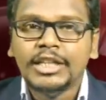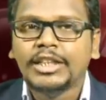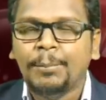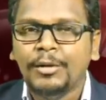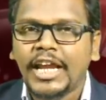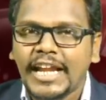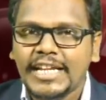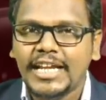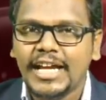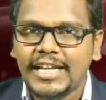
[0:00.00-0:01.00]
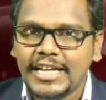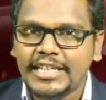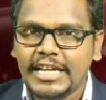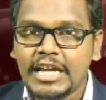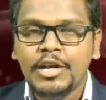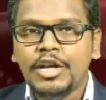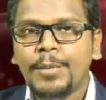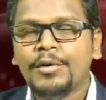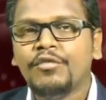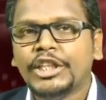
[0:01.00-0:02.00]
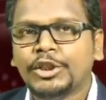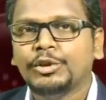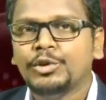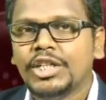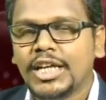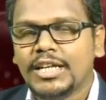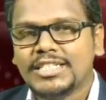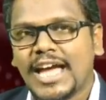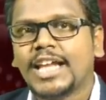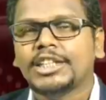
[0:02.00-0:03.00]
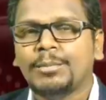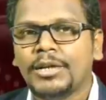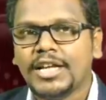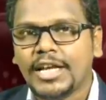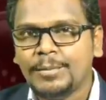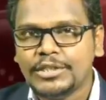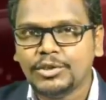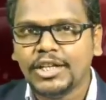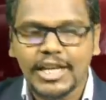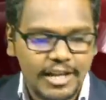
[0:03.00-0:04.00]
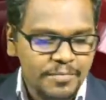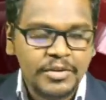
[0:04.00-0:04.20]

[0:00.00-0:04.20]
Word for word: తప్పులు ఏంటి అనేది ఇప్పుడు వెతుకుతుంటే చాలా తప్పులే కనిపిస్తున్నాయి